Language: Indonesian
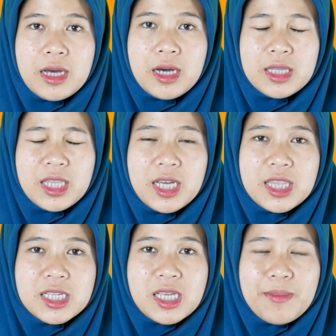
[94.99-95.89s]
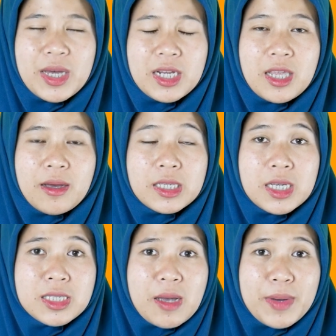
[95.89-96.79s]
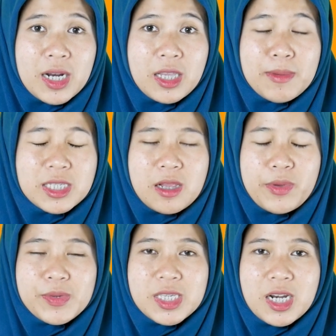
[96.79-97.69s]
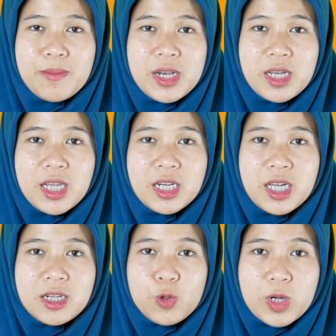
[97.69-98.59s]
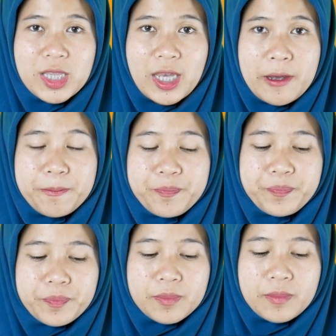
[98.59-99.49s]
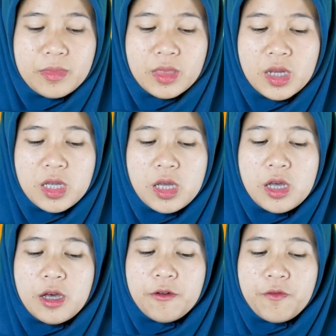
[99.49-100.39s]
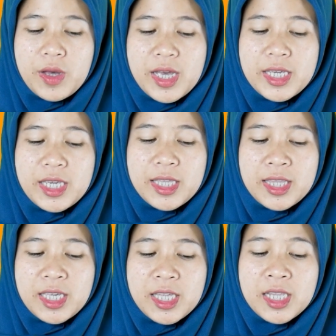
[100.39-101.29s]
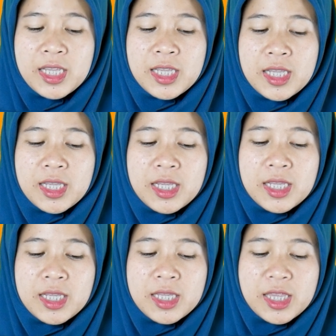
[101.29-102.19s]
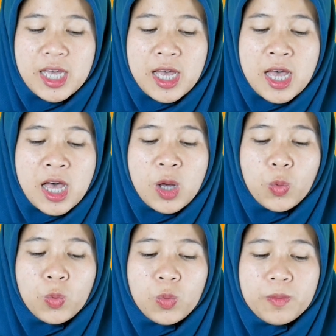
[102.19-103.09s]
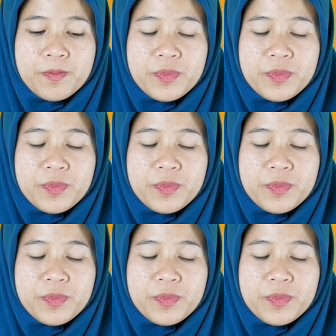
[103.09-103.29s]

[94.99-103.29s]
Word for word: uh, tingkat kesamarannya kesamarannya masih lebih besar dibandingkan dengan dengungannya. Fa inil tahau